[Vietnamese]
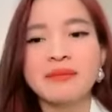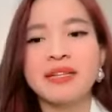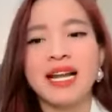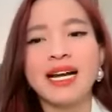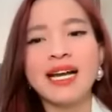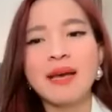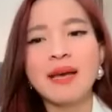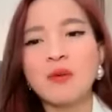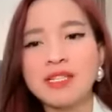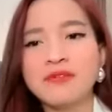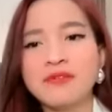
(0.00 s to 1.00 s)
mình lắng nghe
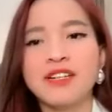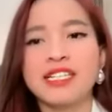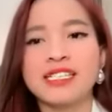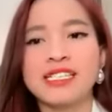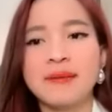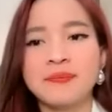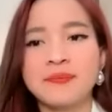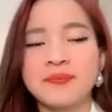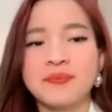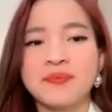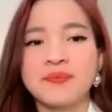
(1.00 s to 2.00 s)
một trăm phần trăm.
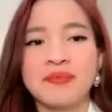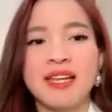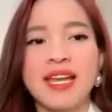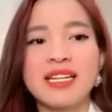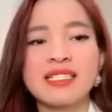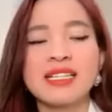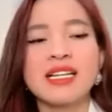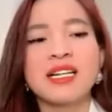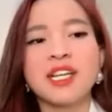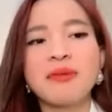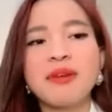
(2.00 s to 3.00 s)
Yes.
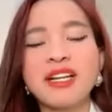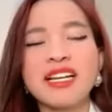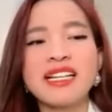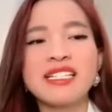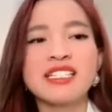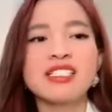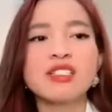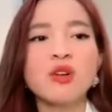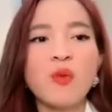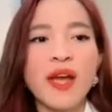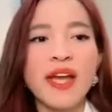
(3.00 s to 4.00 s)
Theo biết là các anh chị chưa
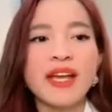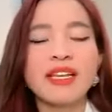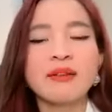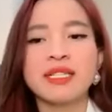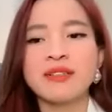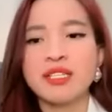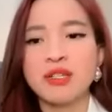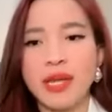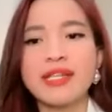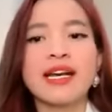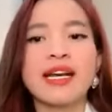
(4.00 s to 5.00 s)
có quen, nhưng mà theo sẽ
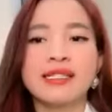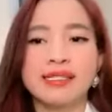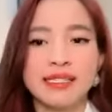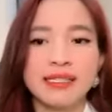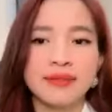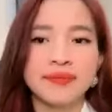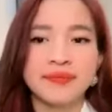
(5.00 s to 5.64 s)
rèn cho các anh chị.